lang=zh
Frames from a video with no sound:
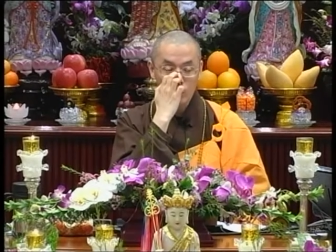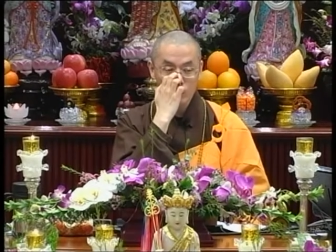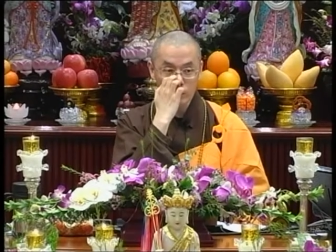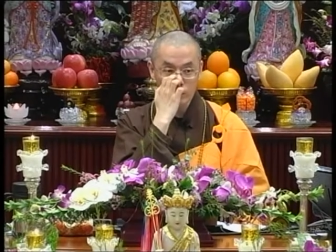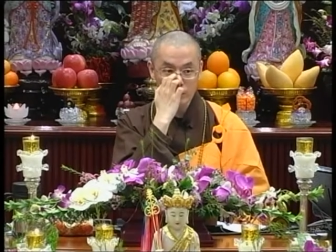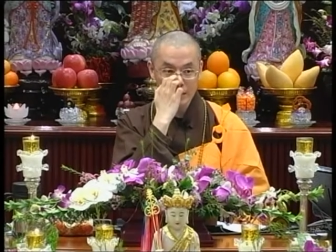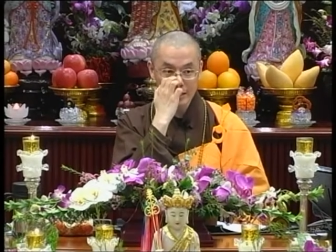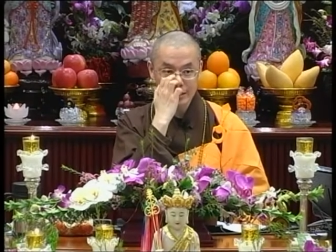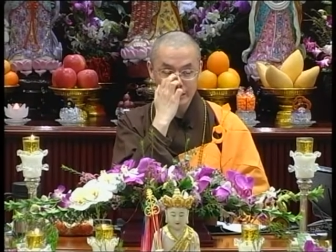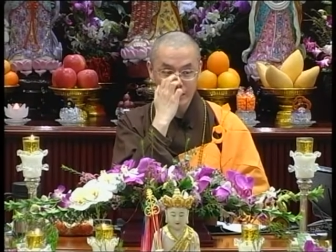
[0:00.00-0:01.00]
文殊菩萨
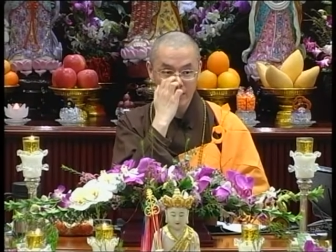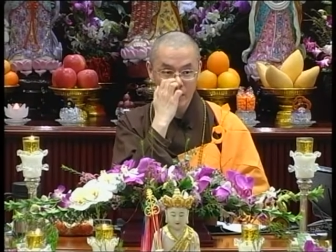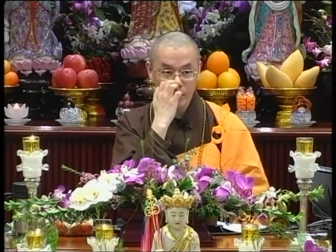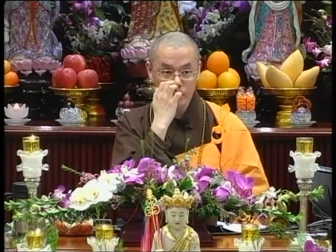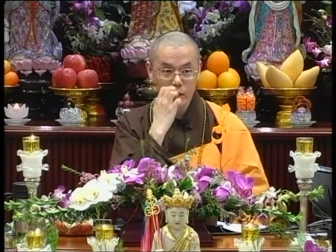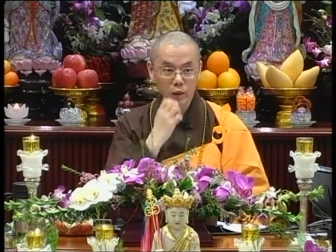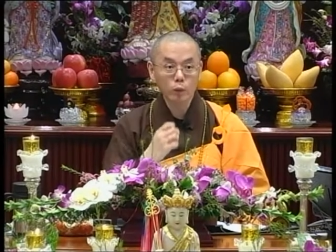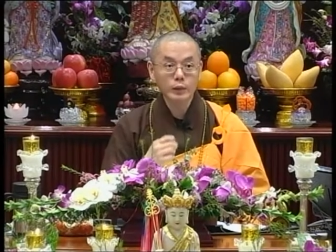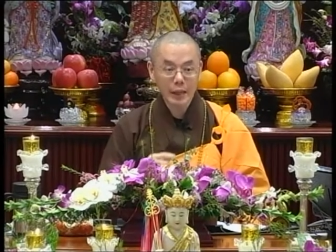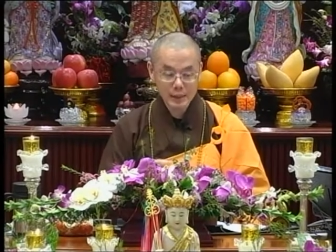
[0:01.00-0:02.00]
曾经发愿，《
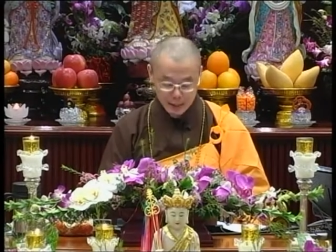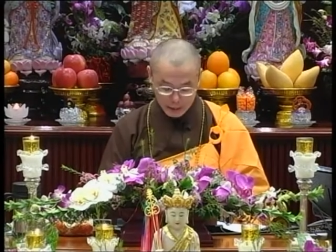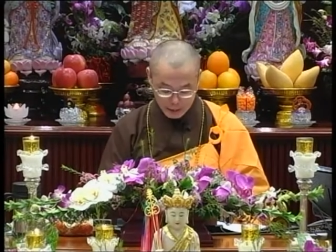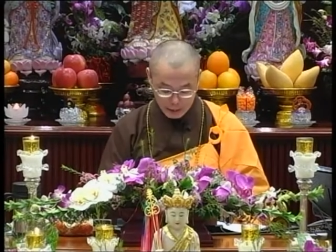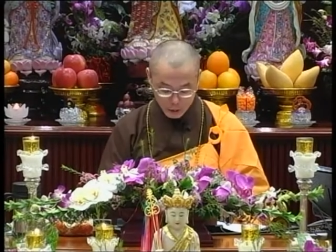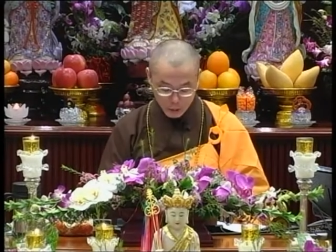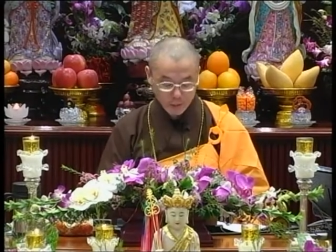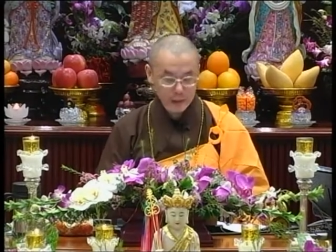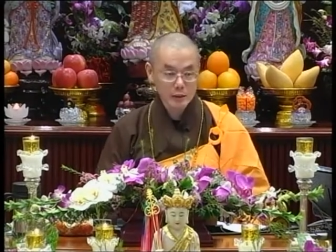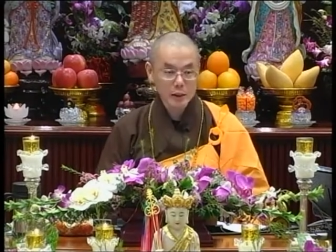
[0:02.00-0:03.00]
五台山感应录》里
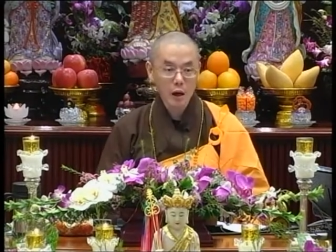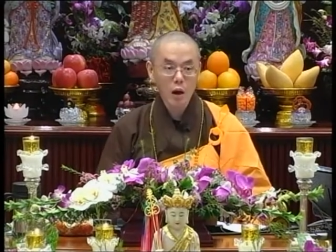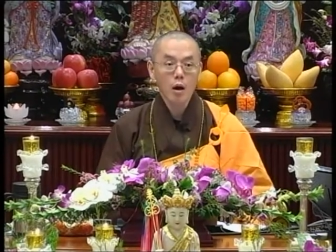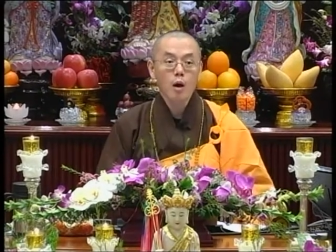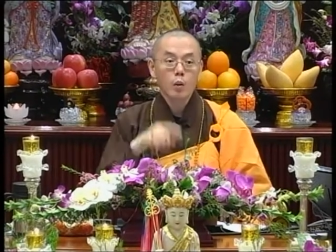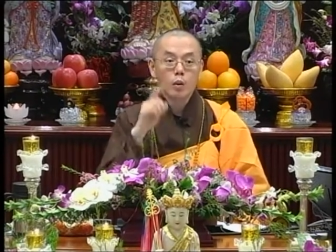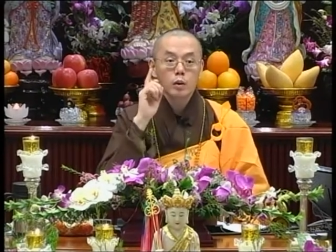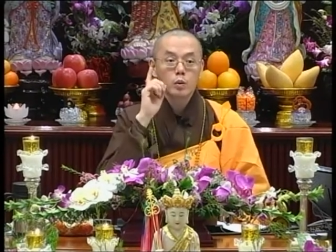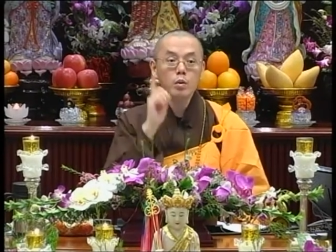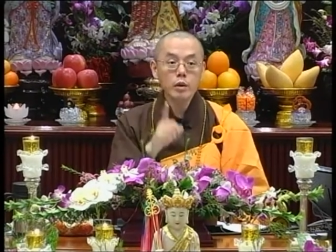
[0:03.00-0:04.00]
面写哈，
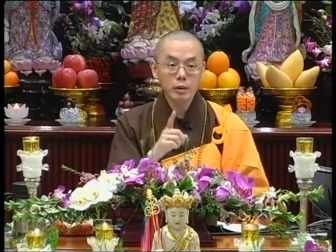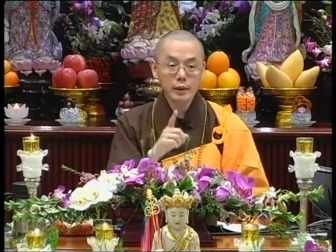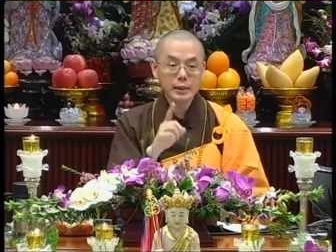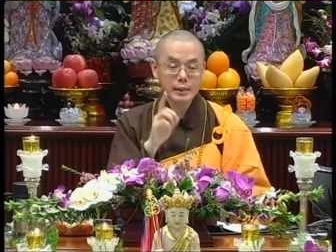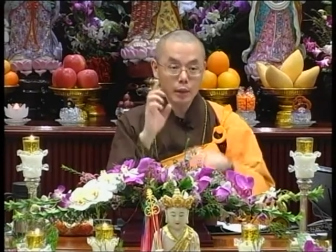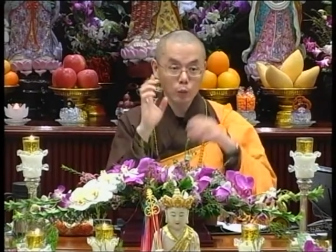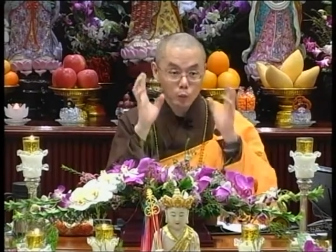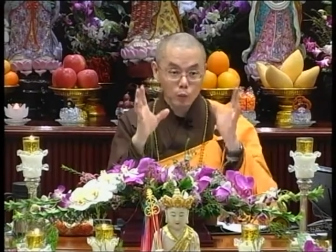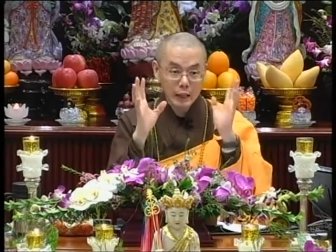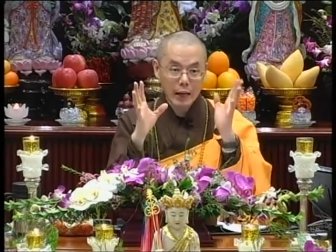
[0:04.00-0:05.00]
若有人在
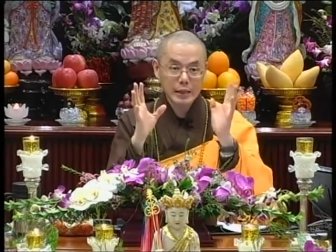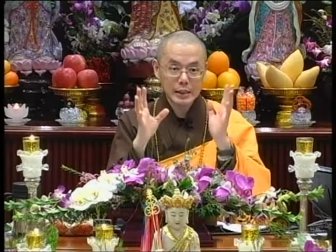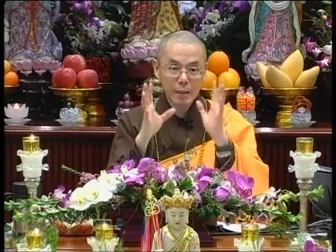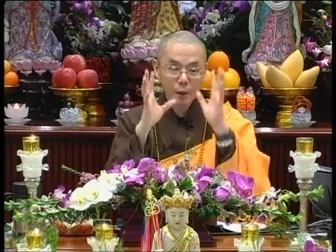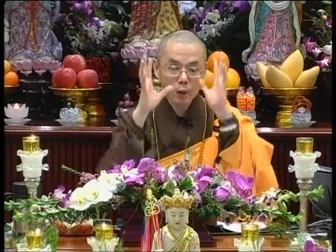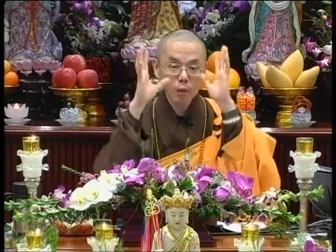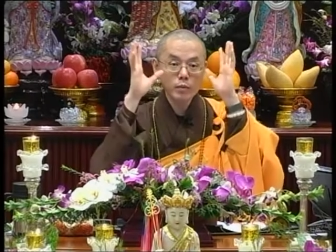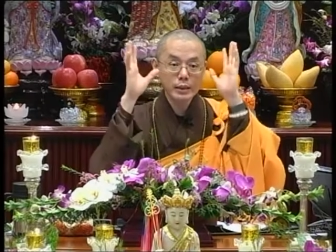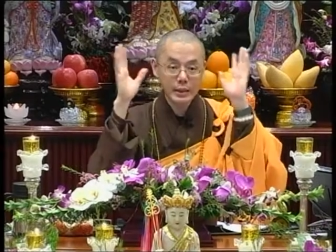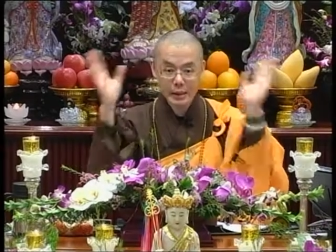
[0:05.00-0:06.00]
五台山
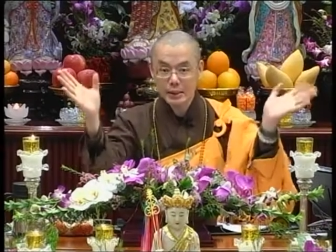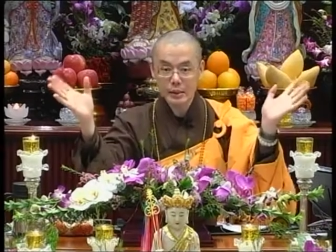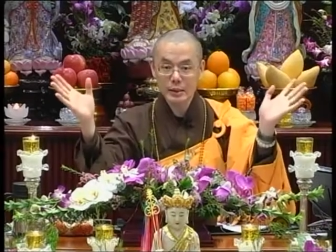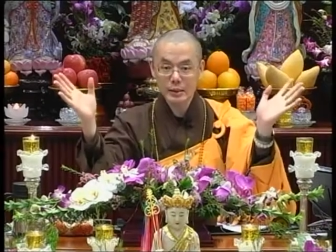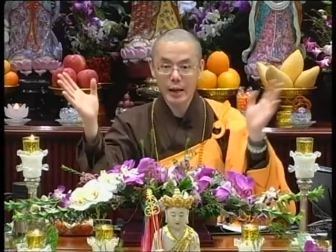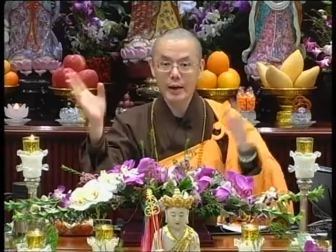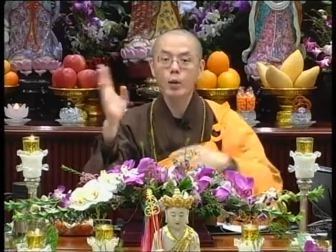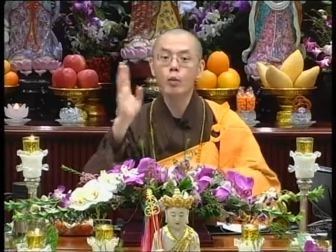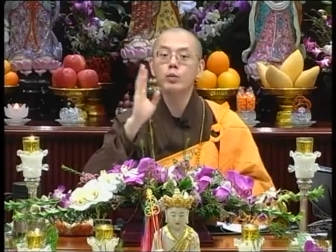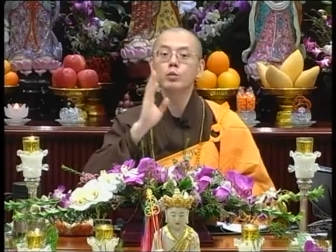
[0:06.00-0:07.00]
供千僧斋，
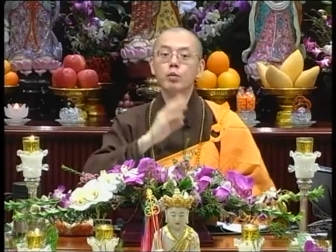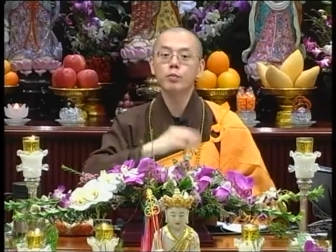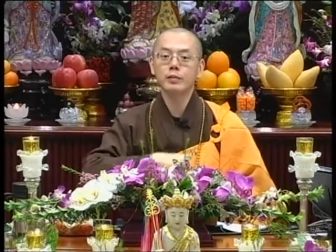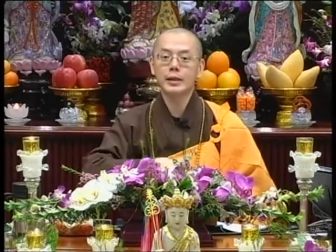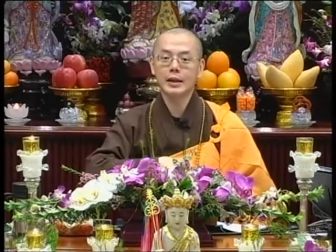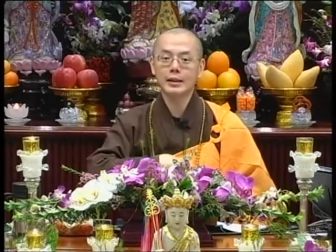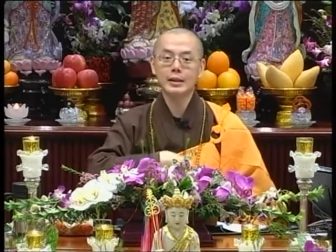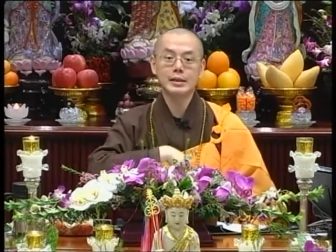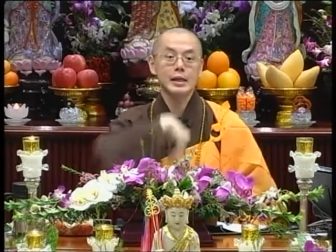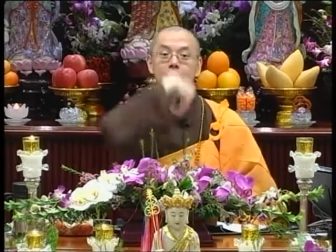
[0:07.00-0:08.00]
文殊菩萨一
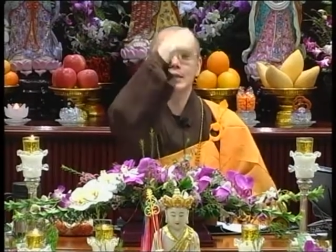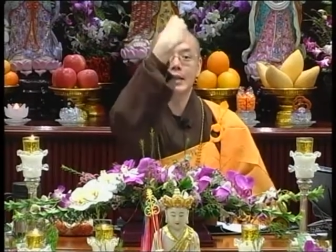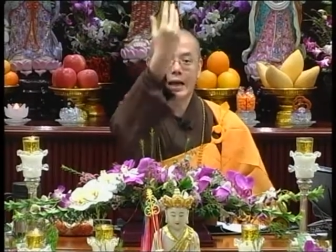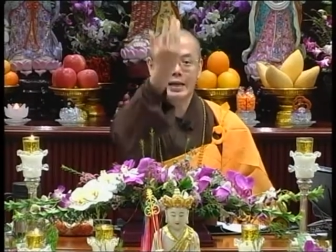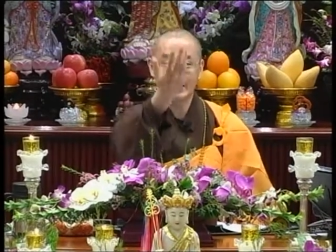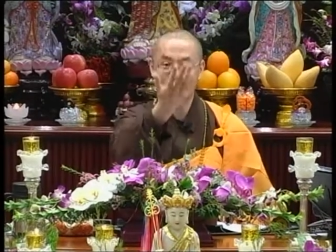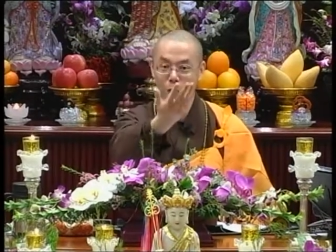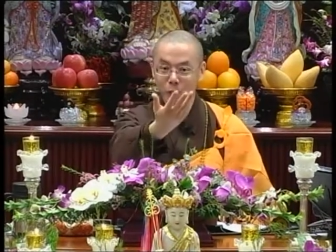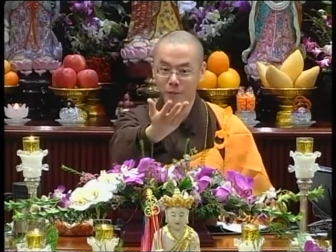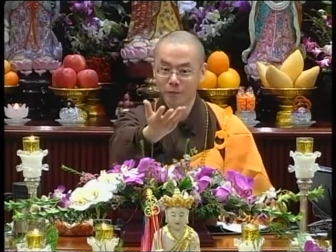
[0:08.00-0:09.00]
定亲自来应
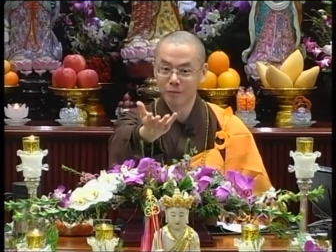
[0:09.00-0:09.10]
供。